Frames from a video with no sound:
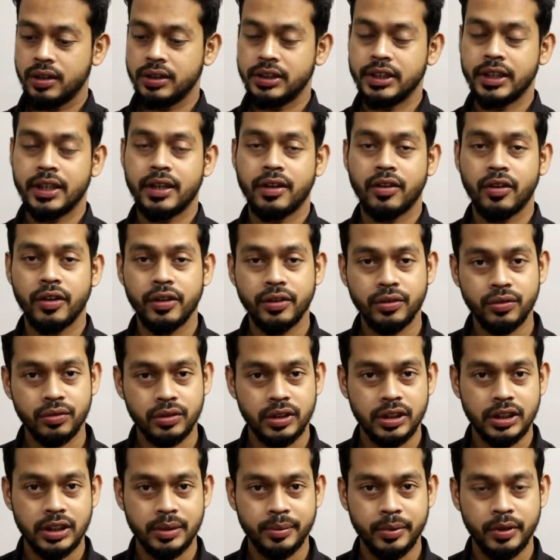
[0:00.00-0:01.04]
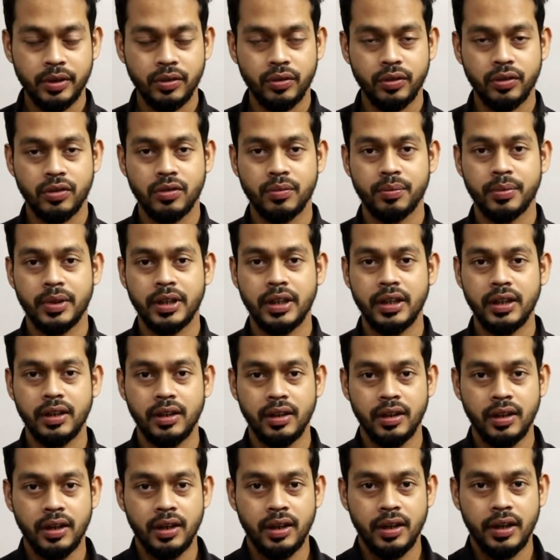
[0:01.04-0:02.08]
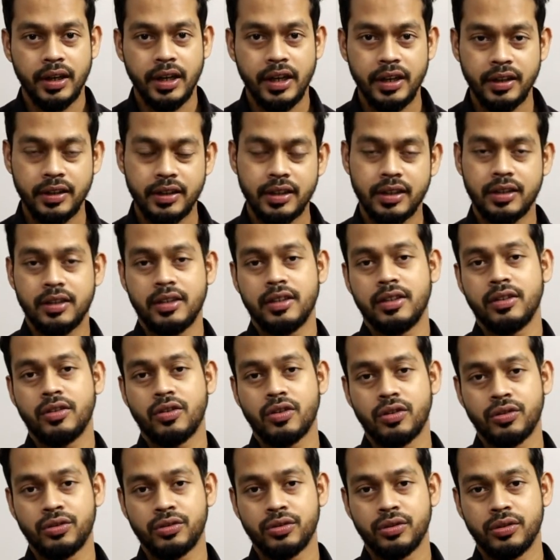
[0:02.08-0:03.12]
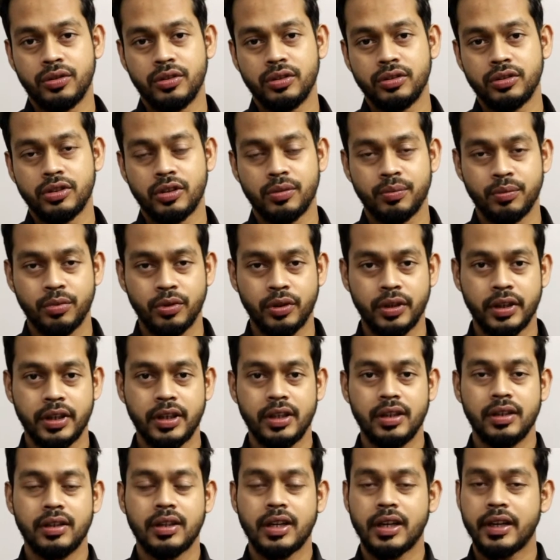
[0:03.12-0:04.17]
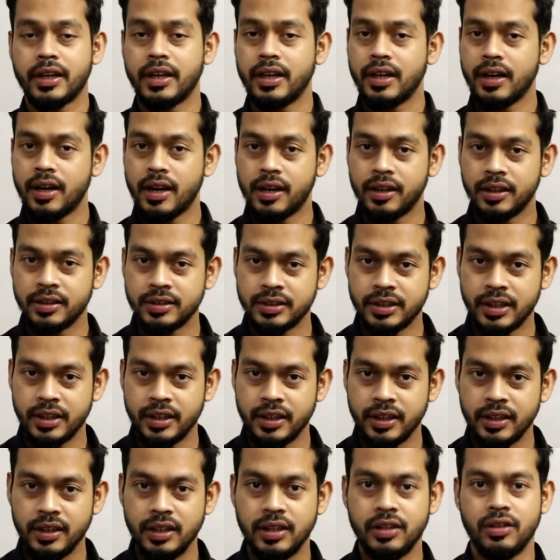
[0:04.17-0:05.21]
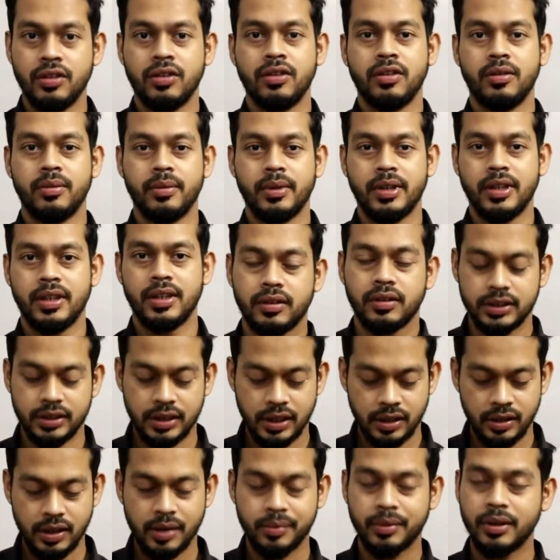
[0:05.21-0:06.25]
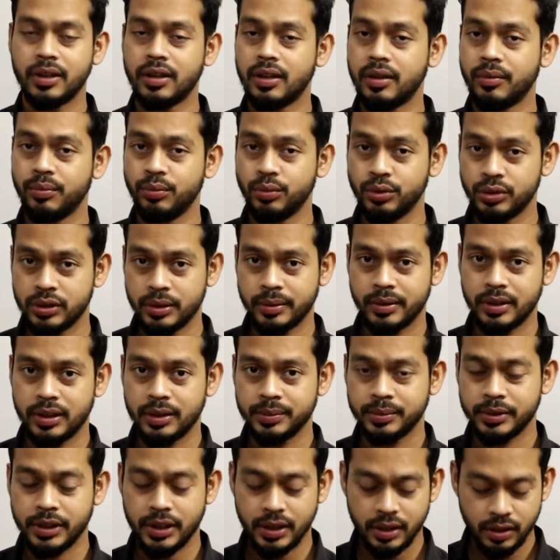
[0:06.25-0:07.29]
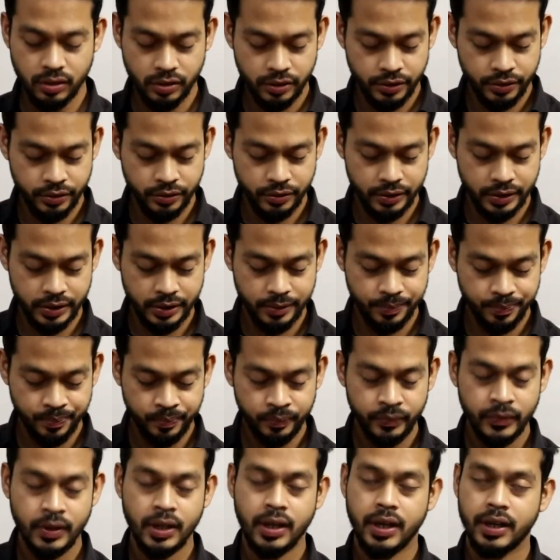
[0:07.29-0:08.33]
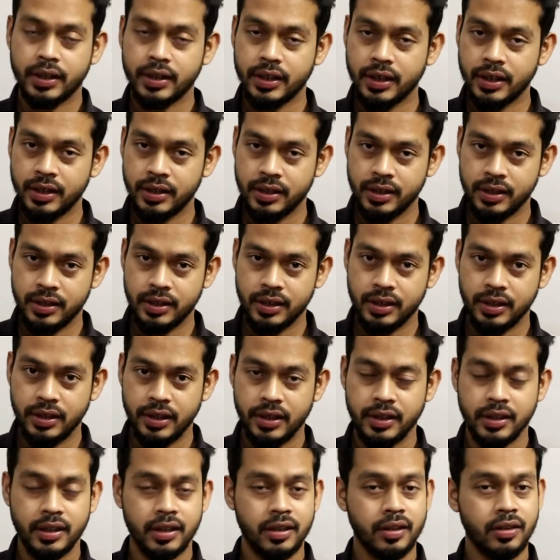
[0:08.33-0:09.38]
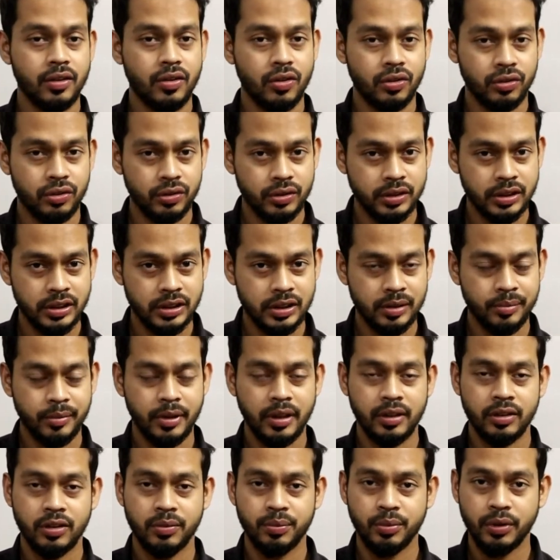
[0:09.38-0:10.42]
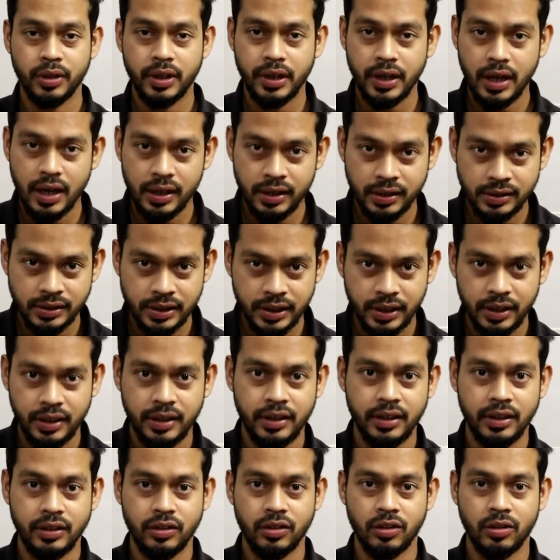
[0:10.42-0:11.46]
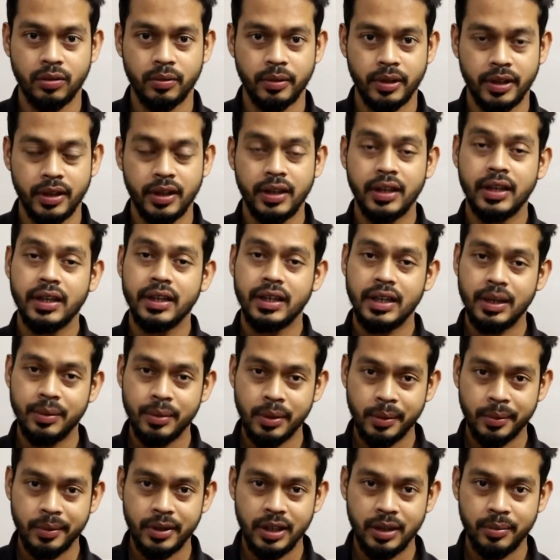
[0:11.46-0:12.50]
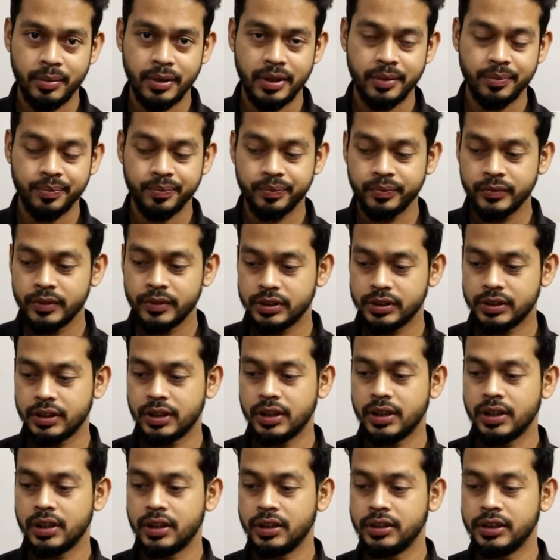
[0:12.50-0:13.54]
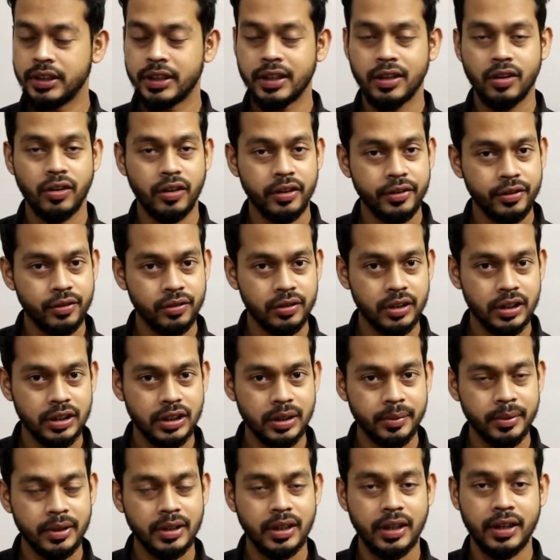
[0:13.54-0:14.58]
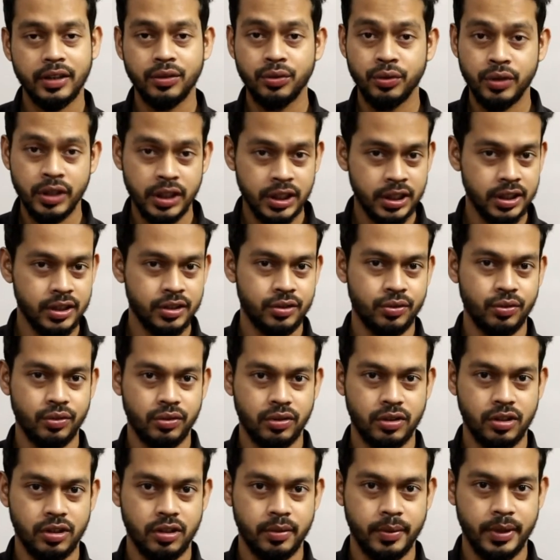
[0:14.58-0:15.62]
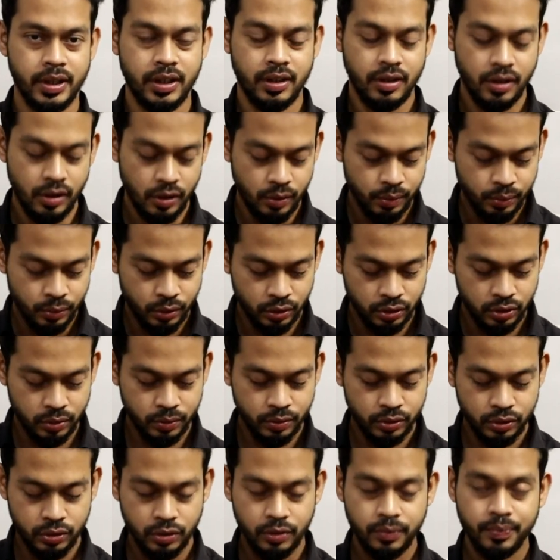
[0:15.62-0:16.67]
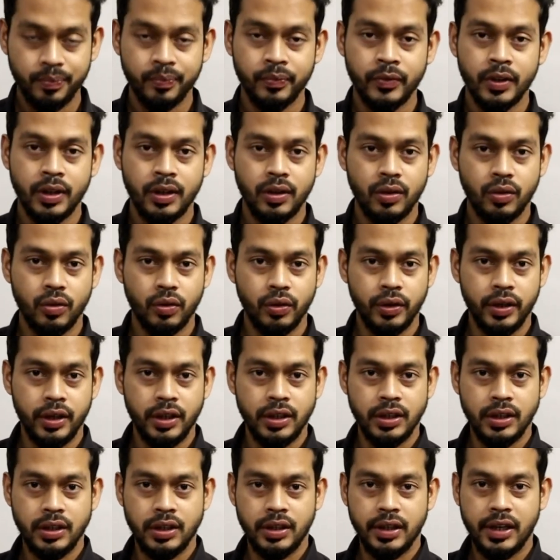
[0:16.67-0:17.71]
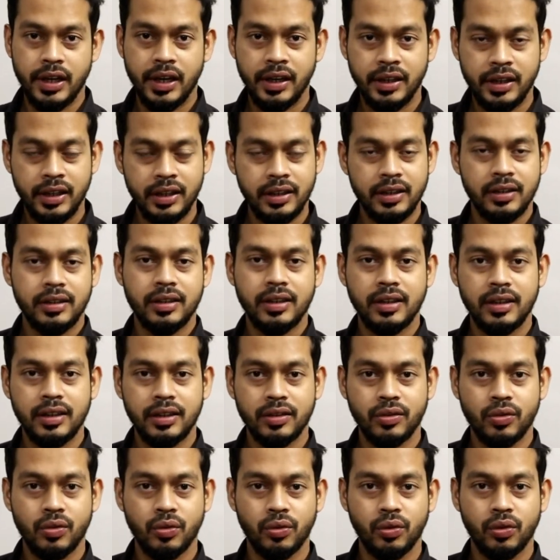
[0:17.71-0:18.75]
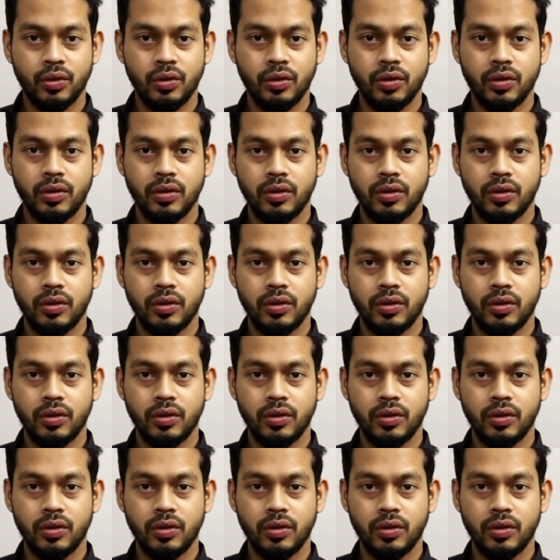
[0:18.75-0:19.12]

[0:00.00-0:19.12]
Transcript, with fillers: যেখানে অডিট করতে যাবে ওই কোম্পানির ইন্টারনাল কন্ট্রোল সম্পর্কে তাকে আন্ডারস্ট্যান্ডিং নিতে হবে আচ্ছা তাহলে আমরা বুঝতে পারলাম যে অডিটরকে একটা এনটিটির ইন্টারনাল কন্ট্রোল সিস্টেম সম্পর্কে আন্ডারস্ট্যান্ডিং নিতে হবে কিভাবে নিবে যে যেখানে অডিট করতে যাবে তাকে দুইটা জিনিস করতে হবে প্রথমত ওই এনটিটিতে কোনো